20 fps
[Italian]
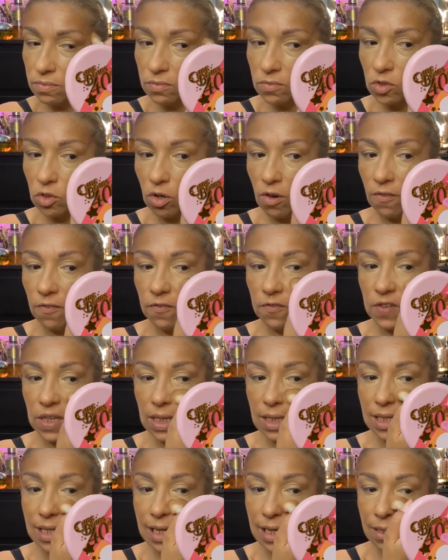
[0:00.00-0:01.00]
non ho
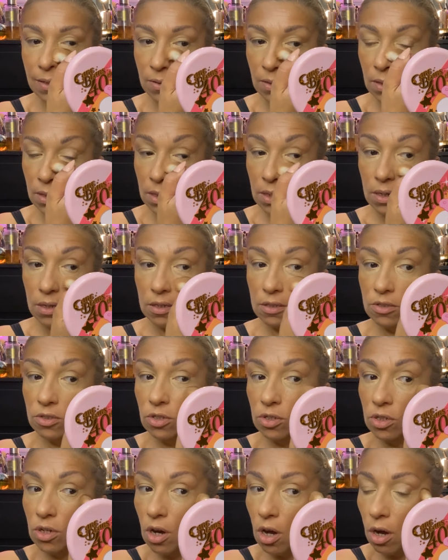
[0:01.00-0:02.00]
figli,
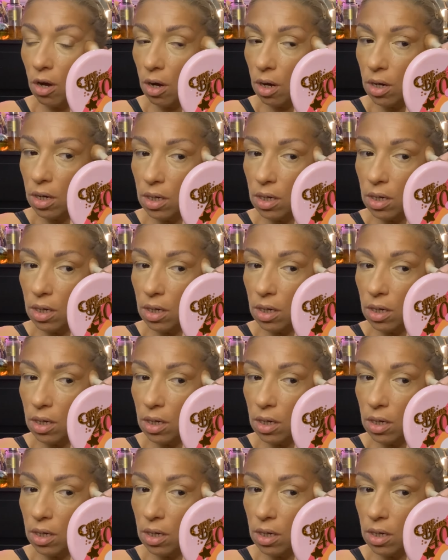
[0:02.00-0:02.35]
non ho